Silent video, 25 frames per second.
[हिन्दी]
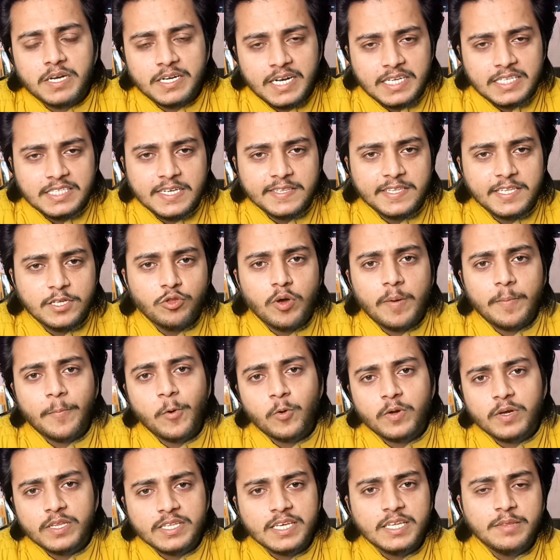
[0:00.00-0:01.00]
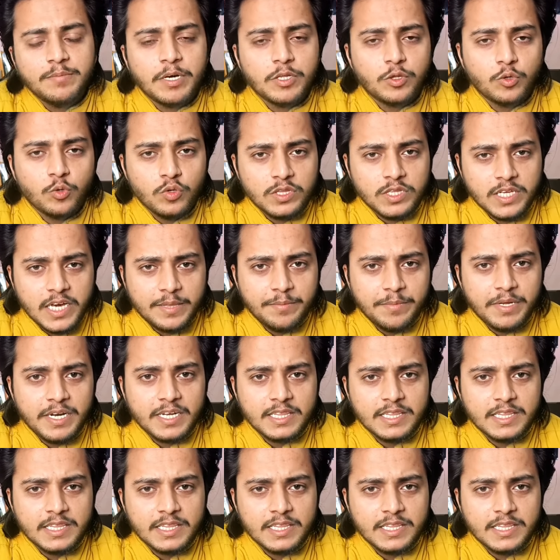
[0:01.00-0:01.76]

करना चाहते हैं तो आपको किन किन बातों को ध्यान में